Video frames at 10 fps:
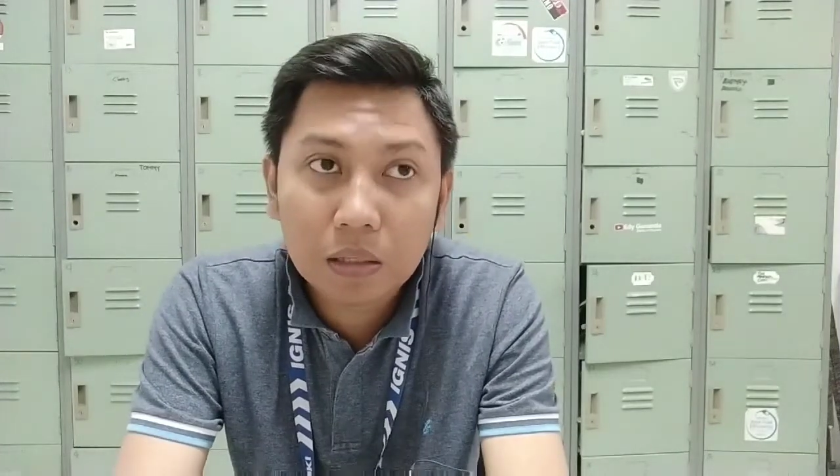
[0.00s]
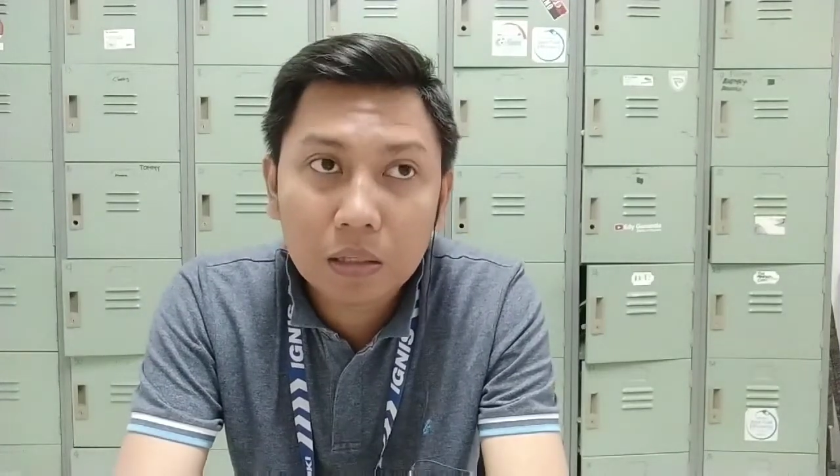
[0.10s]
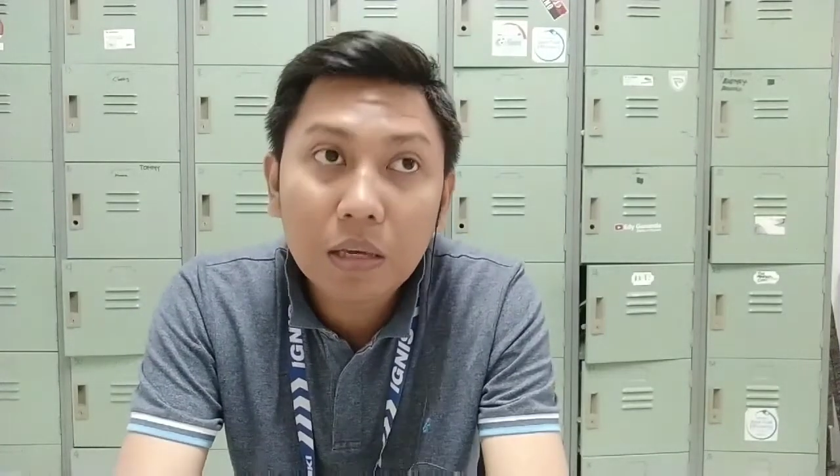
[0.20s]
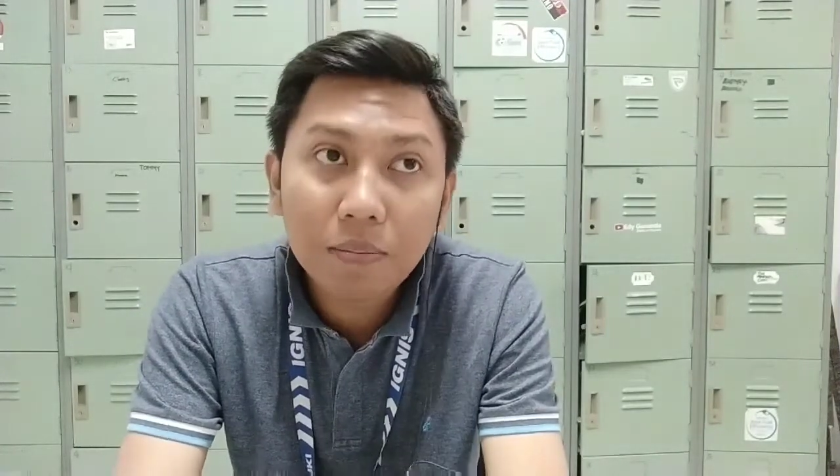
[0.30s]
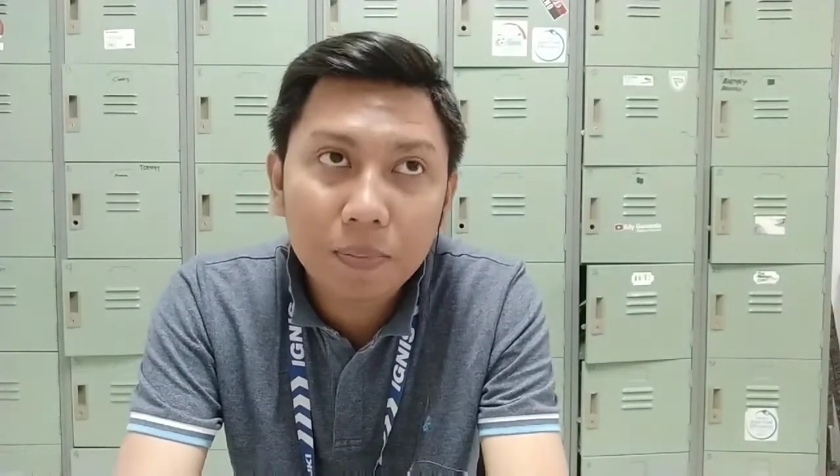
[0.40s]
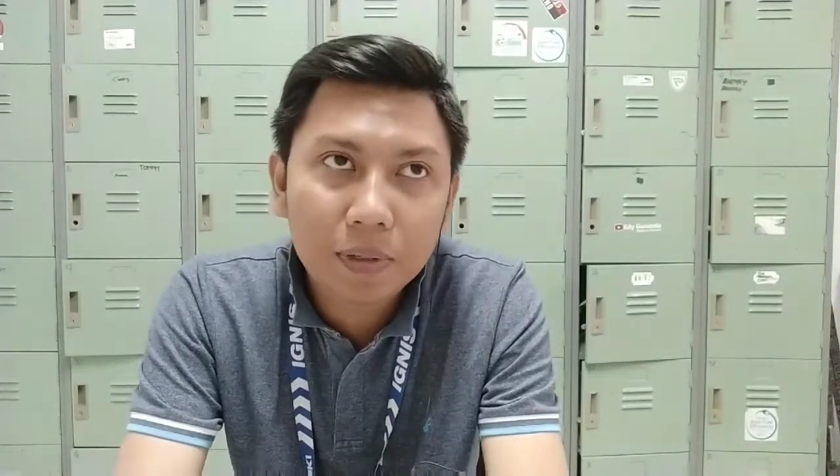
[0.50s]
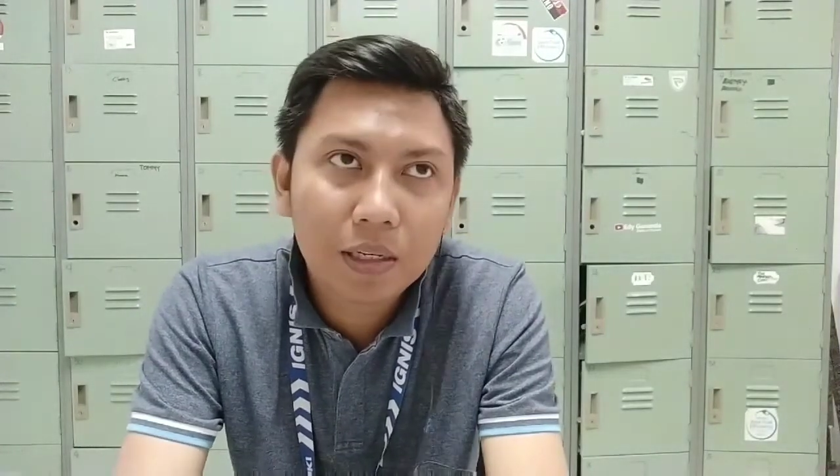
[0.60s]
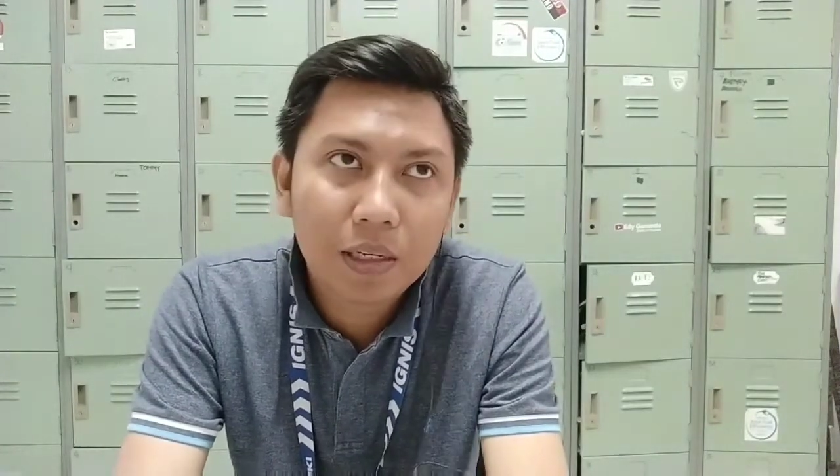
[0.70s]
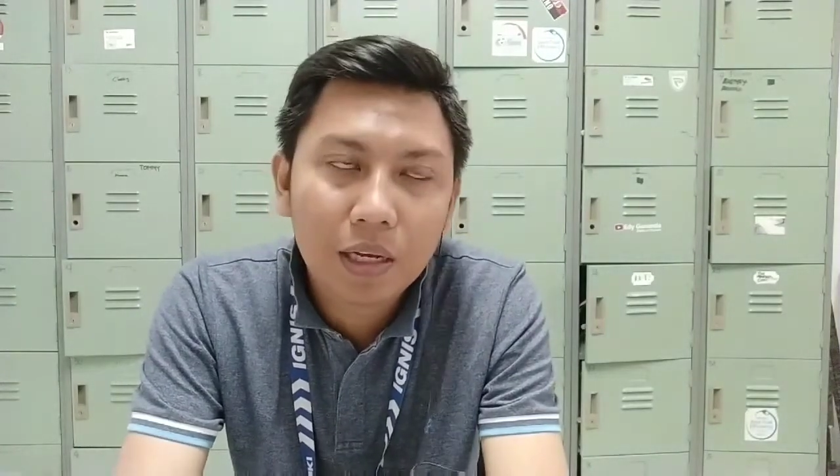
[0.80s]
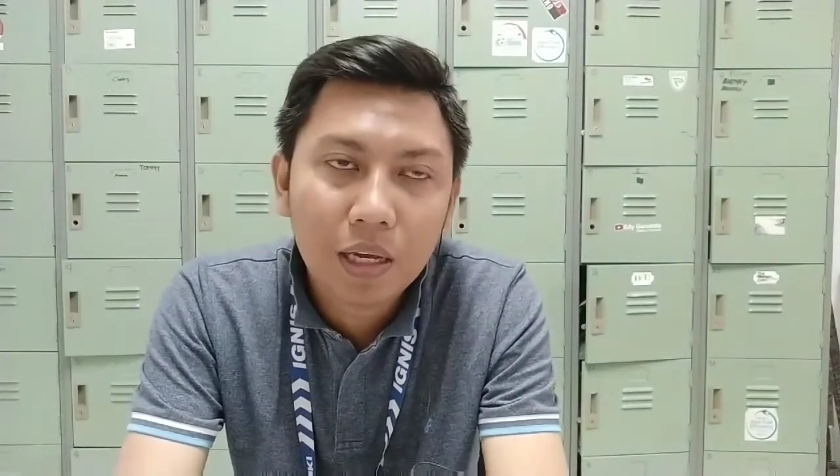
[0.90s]
tipe
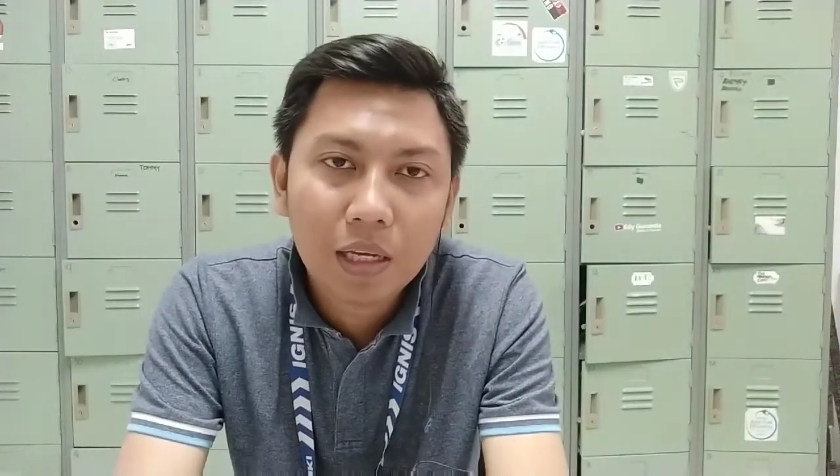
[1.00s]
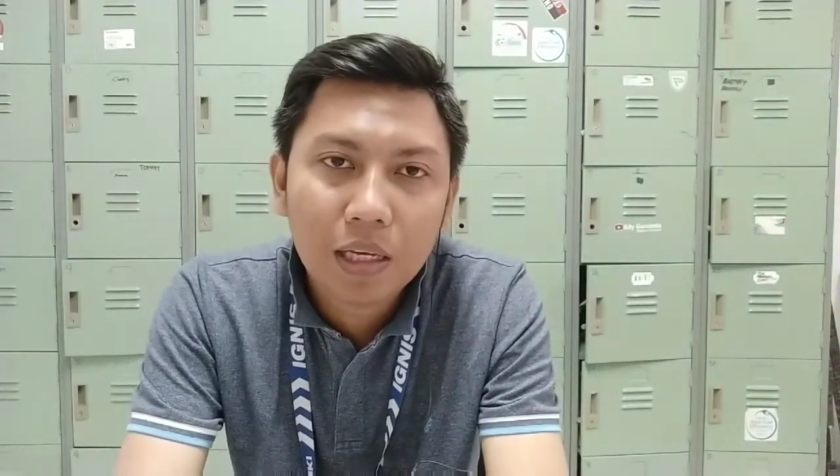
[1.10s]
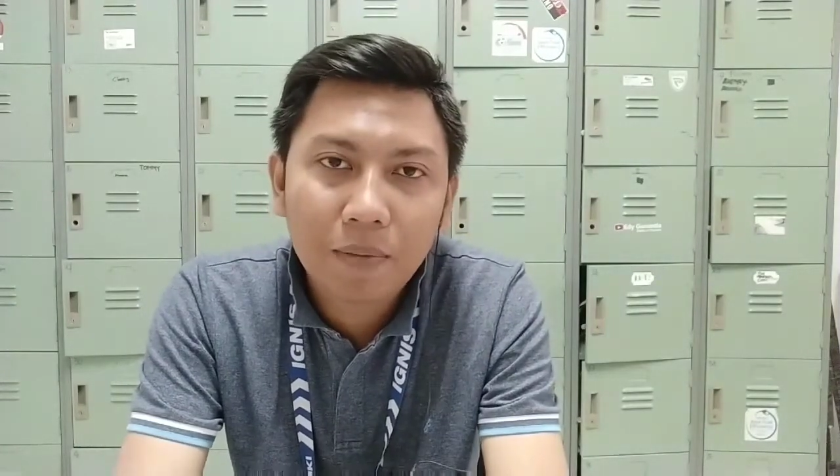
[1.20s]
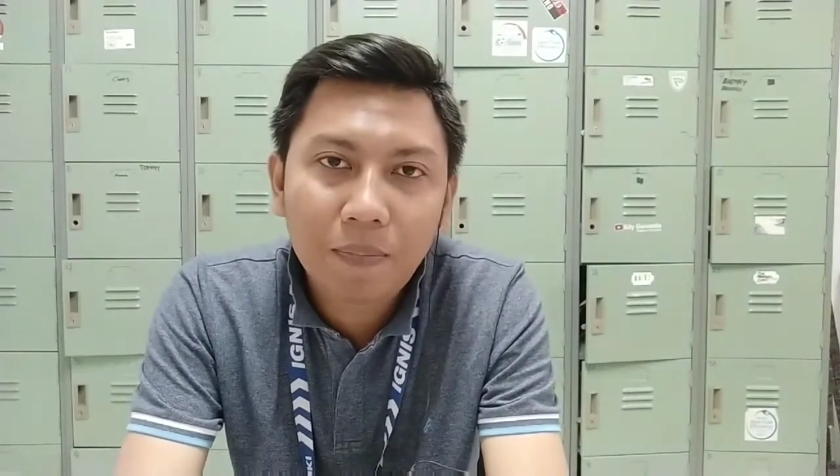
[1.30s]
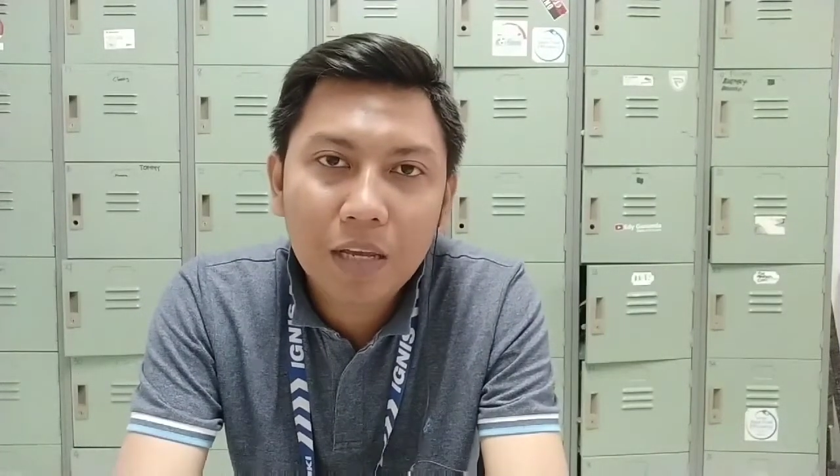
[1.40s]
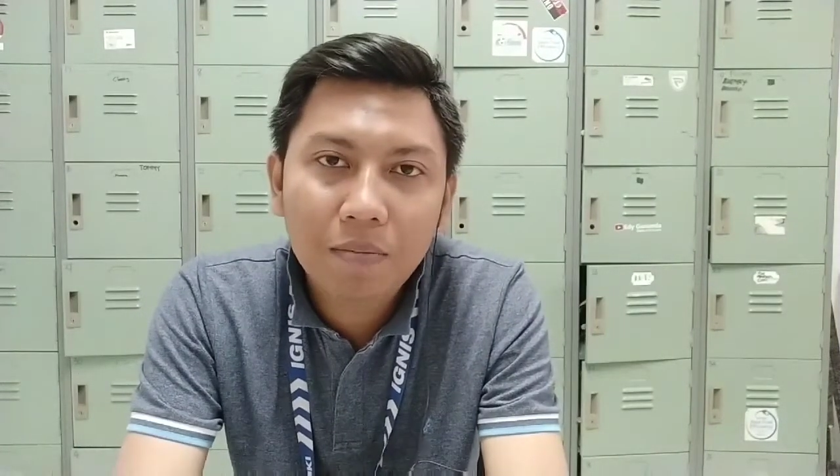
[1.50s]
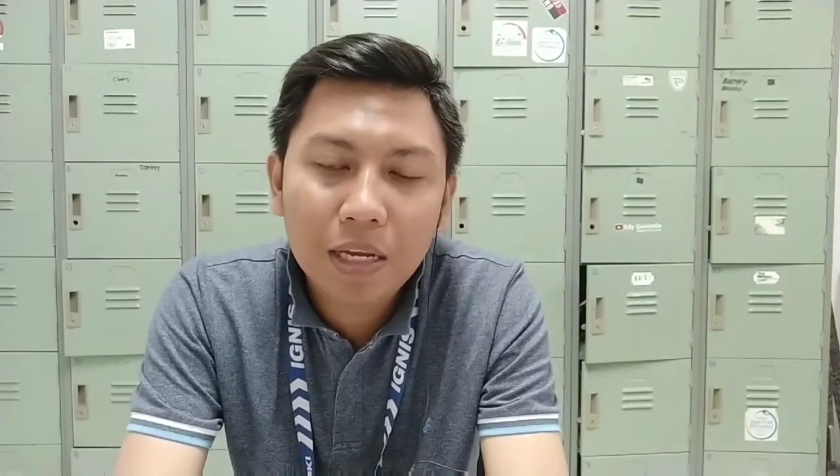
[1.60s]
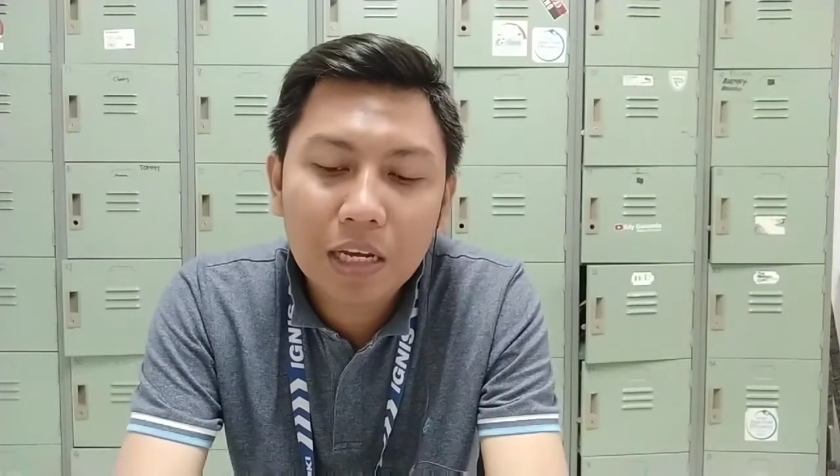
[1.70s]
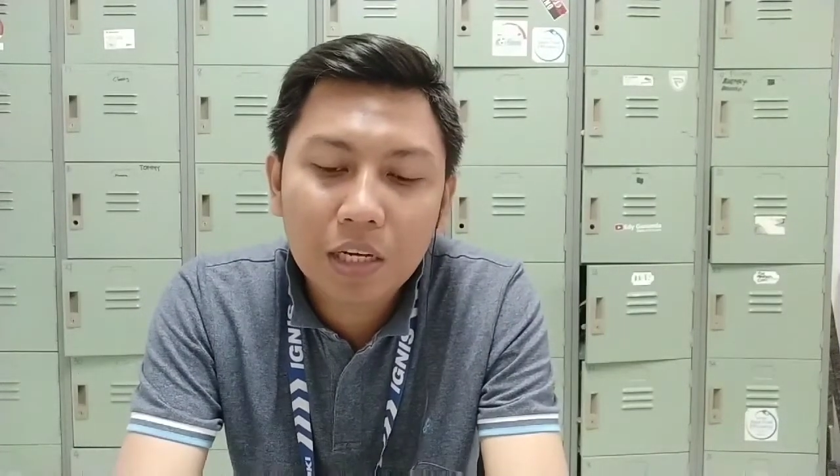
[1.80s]
yang paling banyak